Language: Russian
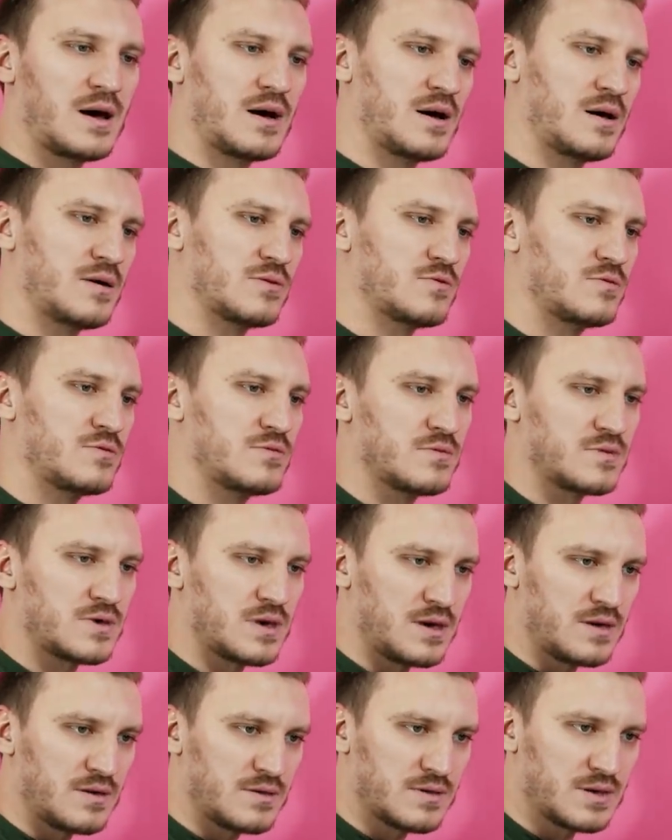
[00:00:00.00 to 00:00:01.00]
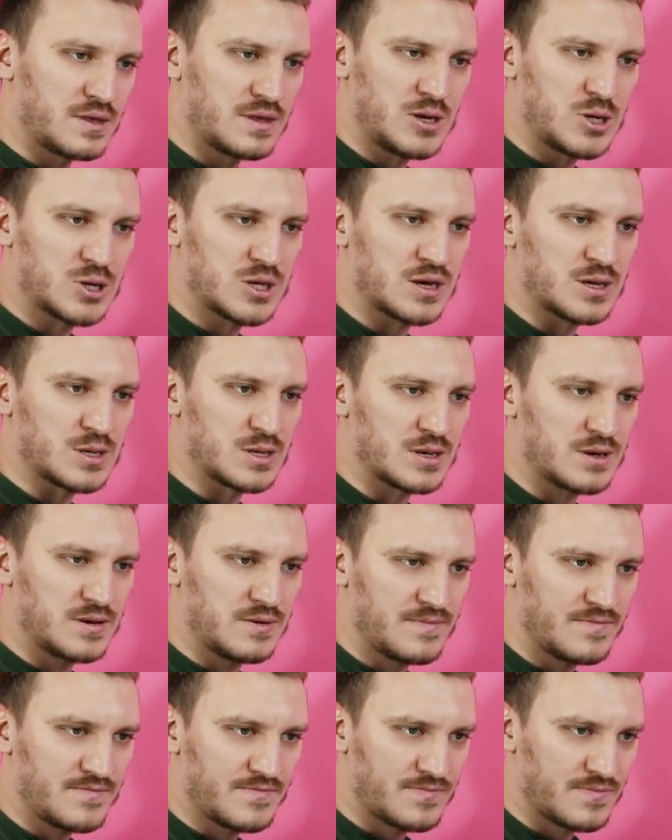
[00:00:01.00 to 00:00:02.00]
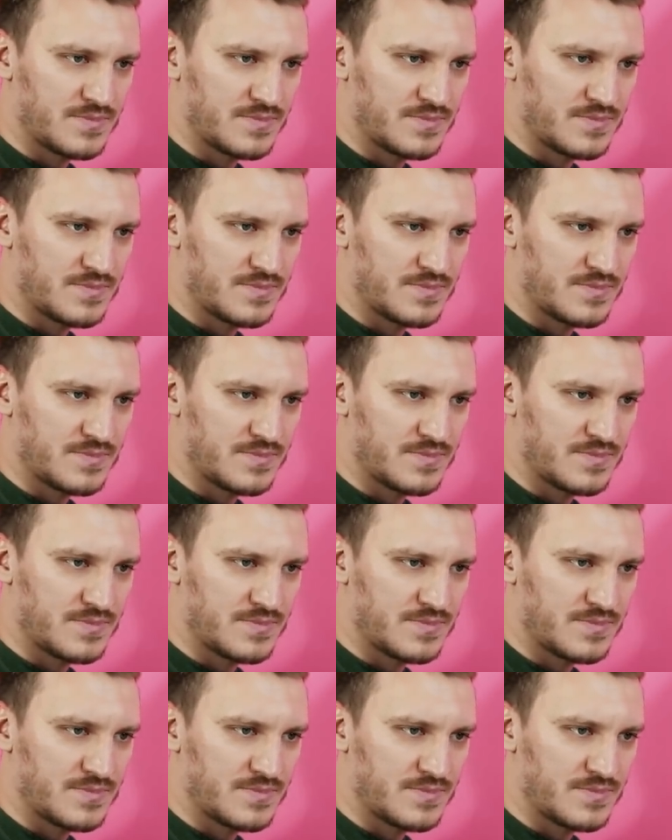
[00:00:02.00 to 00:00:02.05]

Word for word: А, ну окей. Это не считается, да?